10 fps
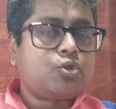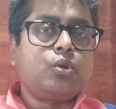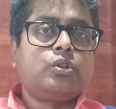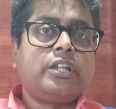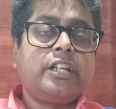
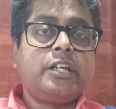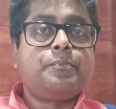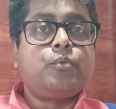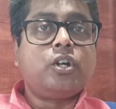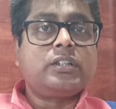ষোলো তারিখের
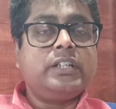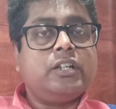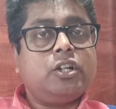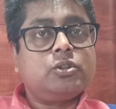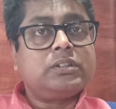পর
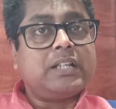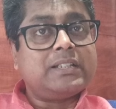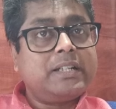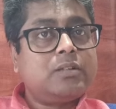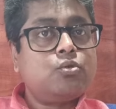থেকে হয়তো
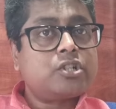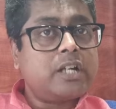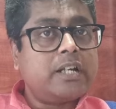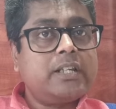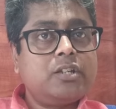তাদের একটু
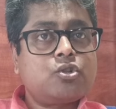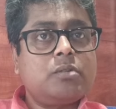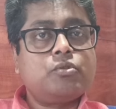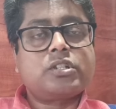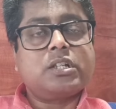শারীরিক
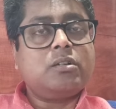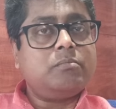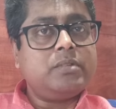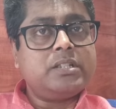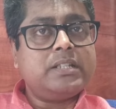সমস্যা কম
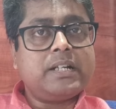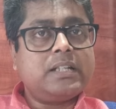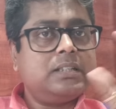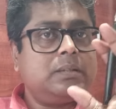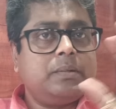বেশি দেখা
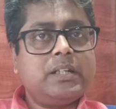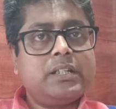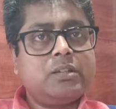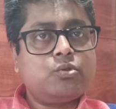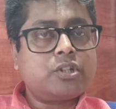দিতে পারে
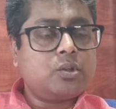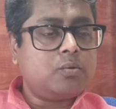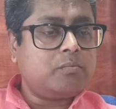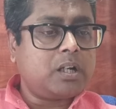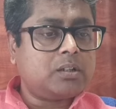কিন্তু
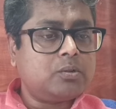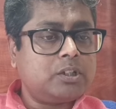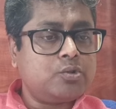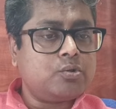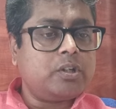সেরকম মারাত্মক
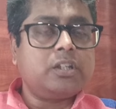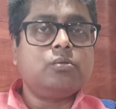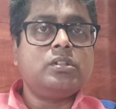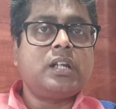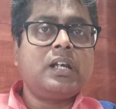কিছু নয়
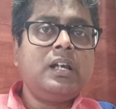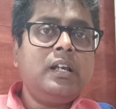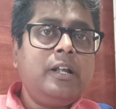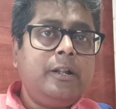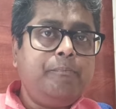কিন্তু যারা
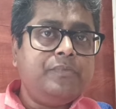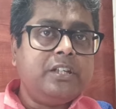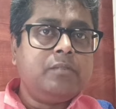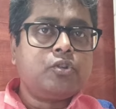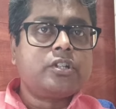
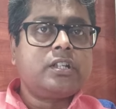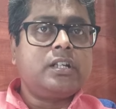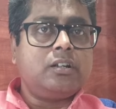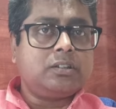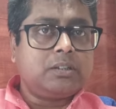নিম্ন
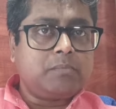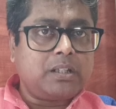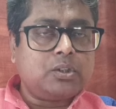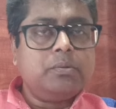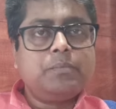শিক্ষা অর্থাৎ
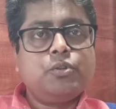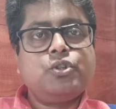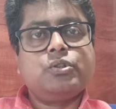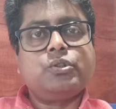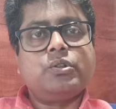মাধ্যমিক
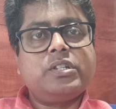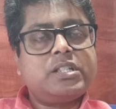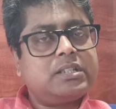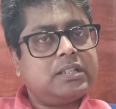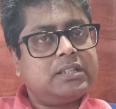পর্যন্ত
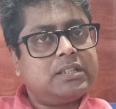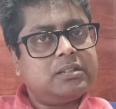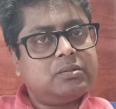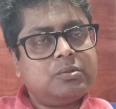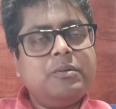রয়েছেন তাদের
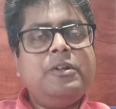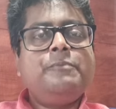কিন্তু